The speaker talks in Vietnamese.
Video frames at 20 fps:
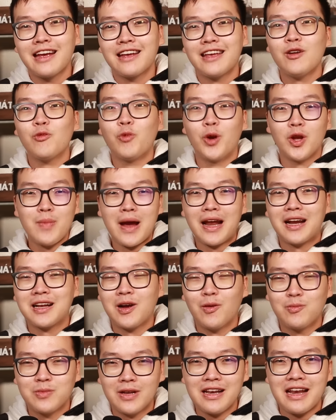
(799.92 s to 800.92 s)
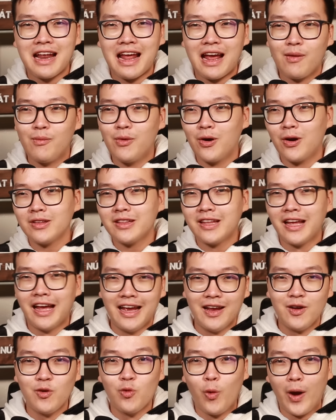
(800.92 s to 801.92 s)
cái quỹ bạn không thể nào mà có
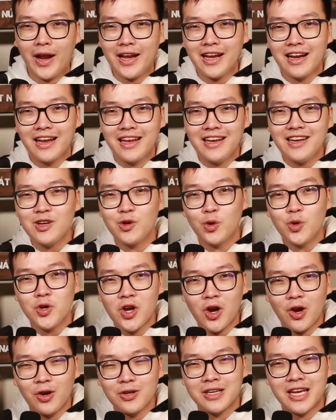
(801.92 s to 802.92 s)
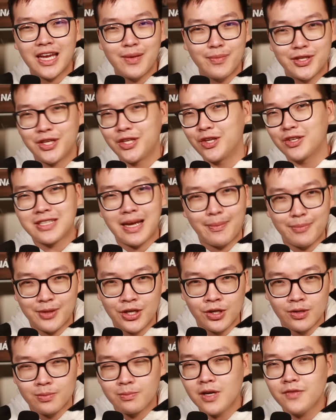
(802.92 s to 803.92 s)
thể quản lý rủi ro khi mà thị trường sập
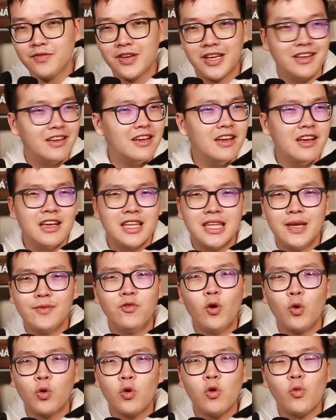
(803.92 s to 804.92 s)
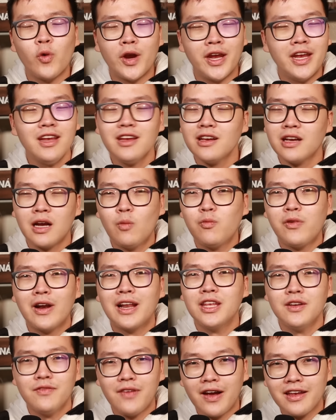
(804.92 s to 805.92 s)
được bởi vì nhiệm vụ của quỹ không phải
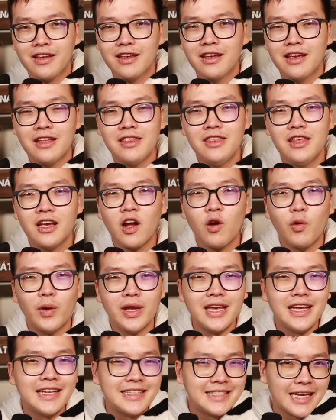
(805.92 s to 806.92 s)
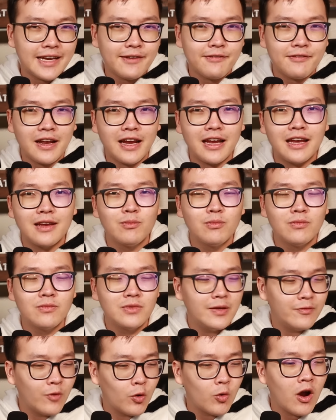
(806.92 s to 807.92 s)
là như vậy những cái quỹ ETF này
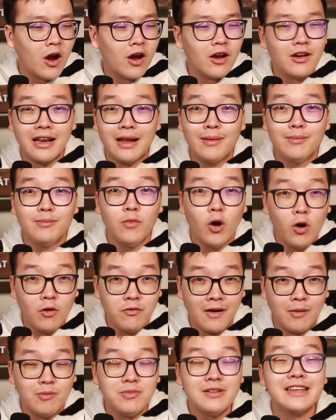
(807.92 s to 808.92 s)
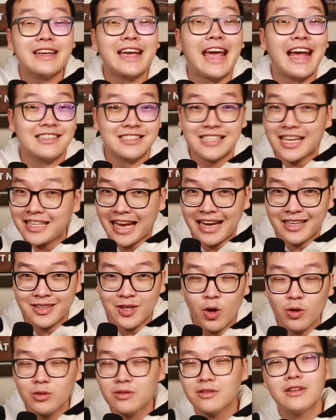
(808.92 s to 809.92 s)
nhiệm vụ của họ là mô phỏng càng sát càng
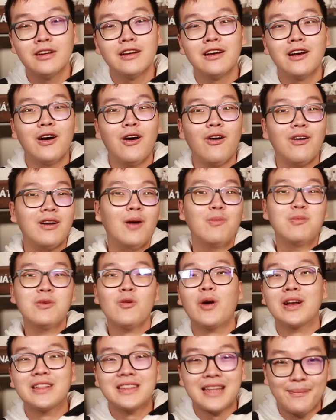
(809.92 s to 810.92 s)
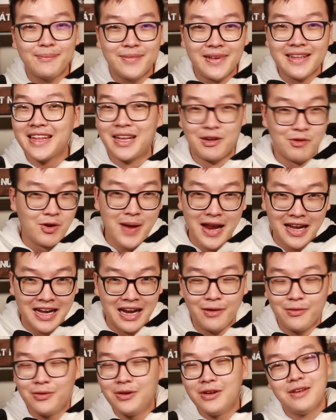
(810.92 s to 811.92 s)
tốt họ không có quan tâm đến cái tiền của các bạn
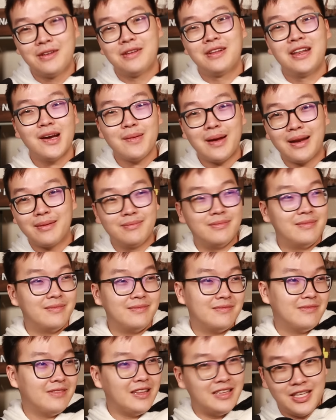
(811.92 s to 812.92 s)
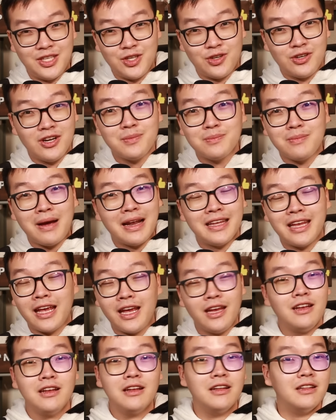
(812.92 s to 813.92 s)
đâu nếu bạn thị trường rất mạnh
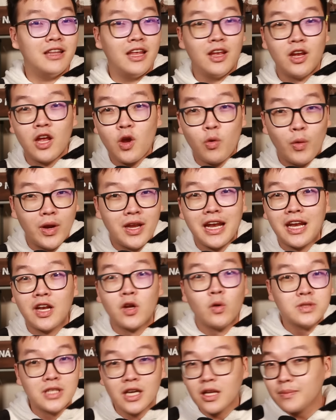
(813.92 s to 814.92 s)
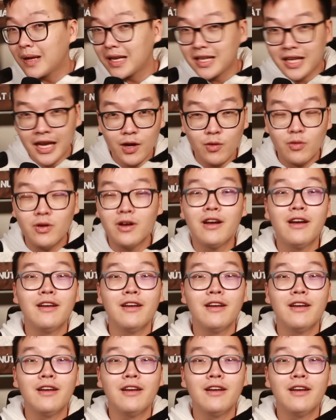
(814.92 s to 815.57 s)
vậy thì cái quỹ này nó cũng sẽ rất mạnh theo